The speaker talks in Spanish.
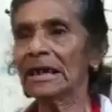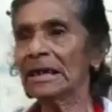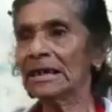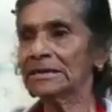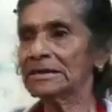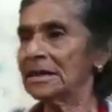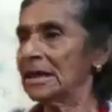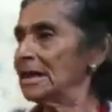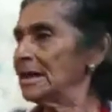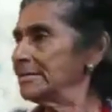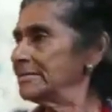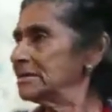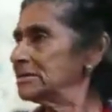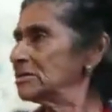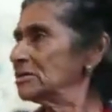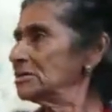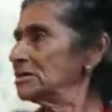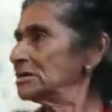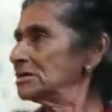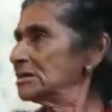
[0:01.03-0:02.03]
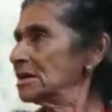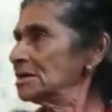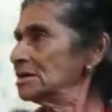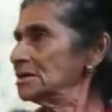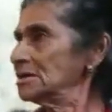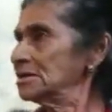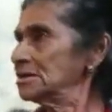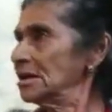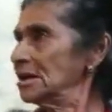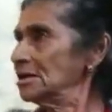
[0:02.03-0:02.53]
En la televisión están
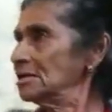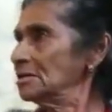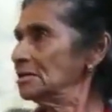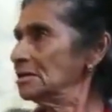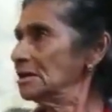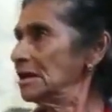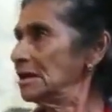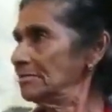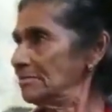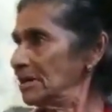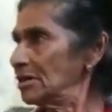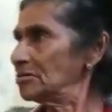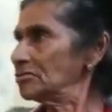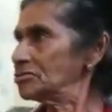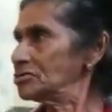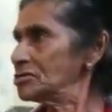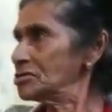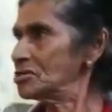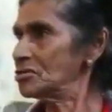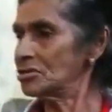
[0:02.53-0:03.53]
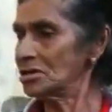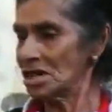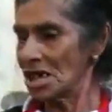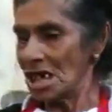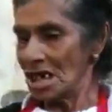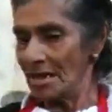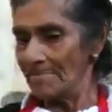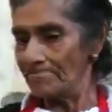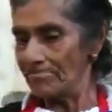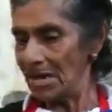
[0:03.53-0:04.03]
diciendo el mero chingón,
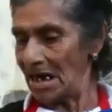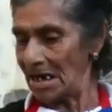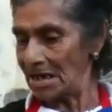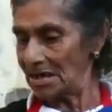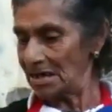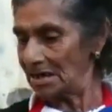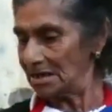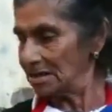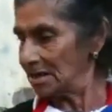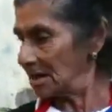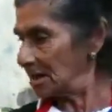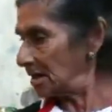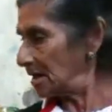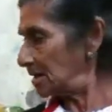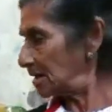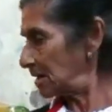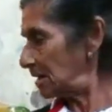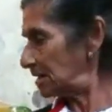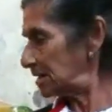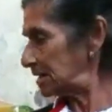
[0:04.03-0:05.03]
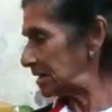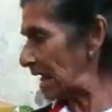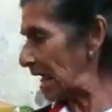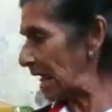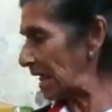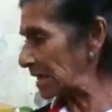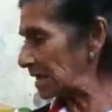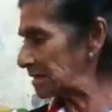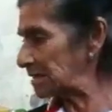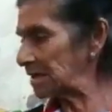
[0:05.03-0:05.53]
váyase que
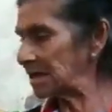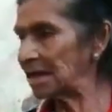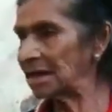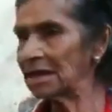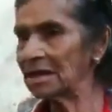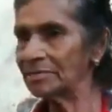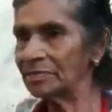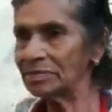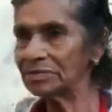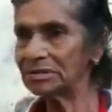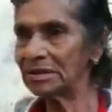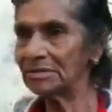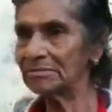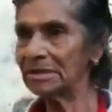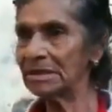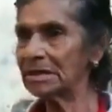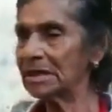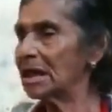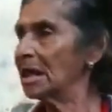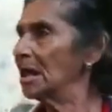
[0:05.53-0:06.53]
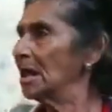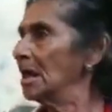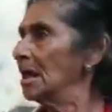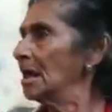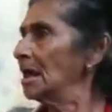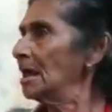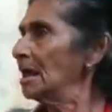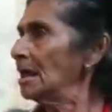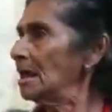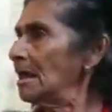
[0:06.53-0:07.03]
encierres y que la puta madre.
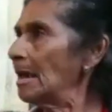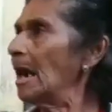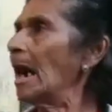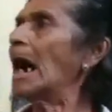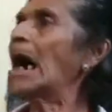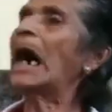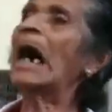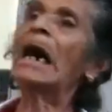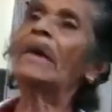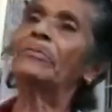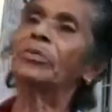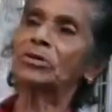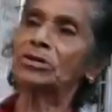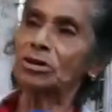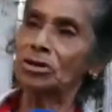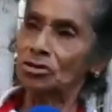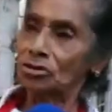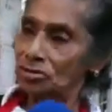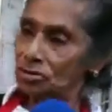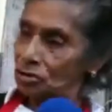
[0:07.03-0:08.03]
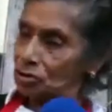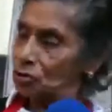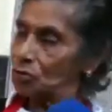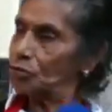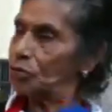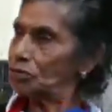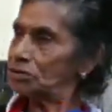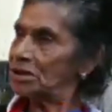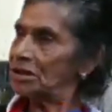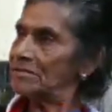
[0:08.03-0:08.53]
Ah, porque hijo de su
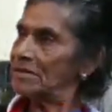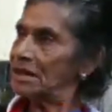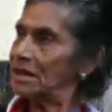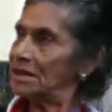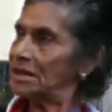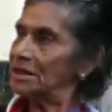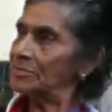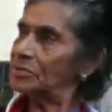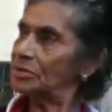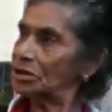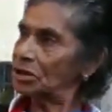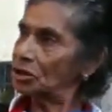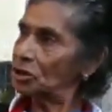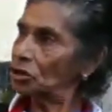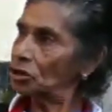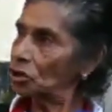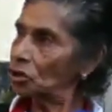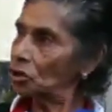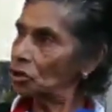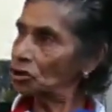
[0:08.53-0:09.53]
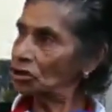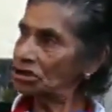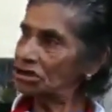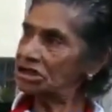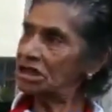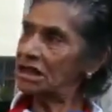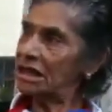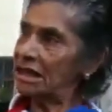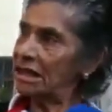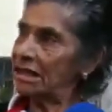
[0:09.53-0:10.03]
puta madre, ¿por qué no nos lo
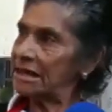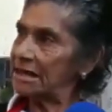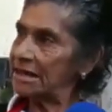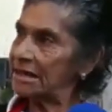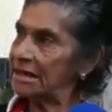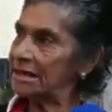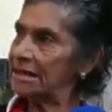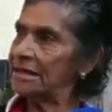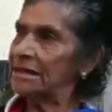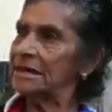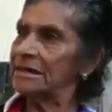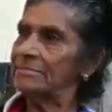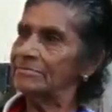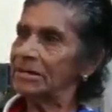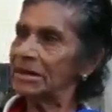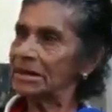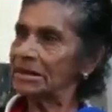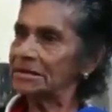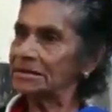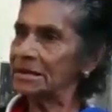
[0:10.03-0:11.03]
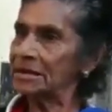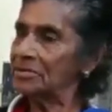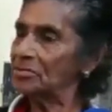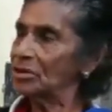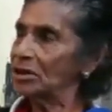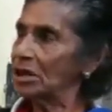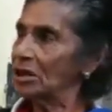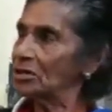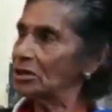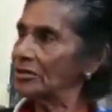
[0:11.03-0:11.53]
dice en la cara? Para que te dé
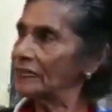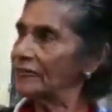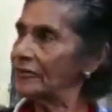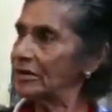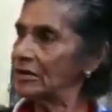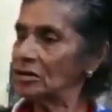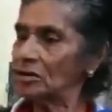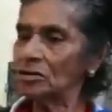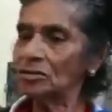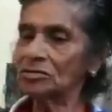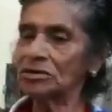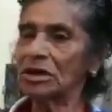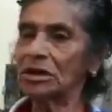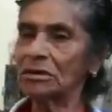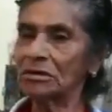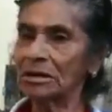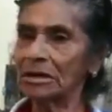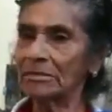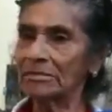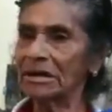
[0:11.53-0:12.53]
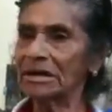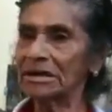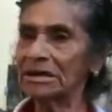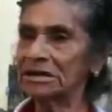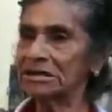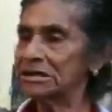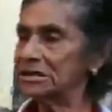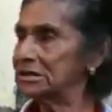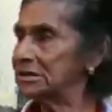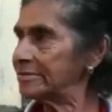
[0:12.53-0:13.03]
un kilo de frijol, un kilo de
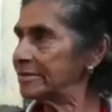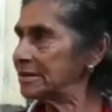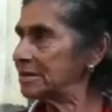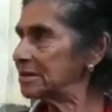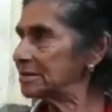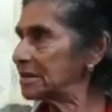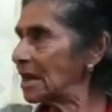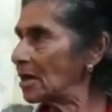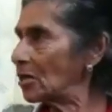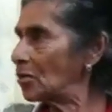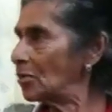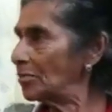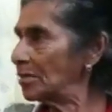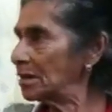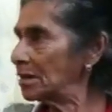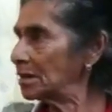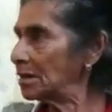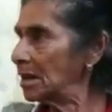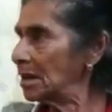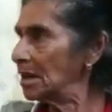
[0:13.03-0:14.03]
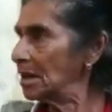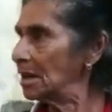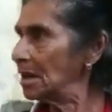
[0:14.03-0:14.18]
maíz y te vayas a comer.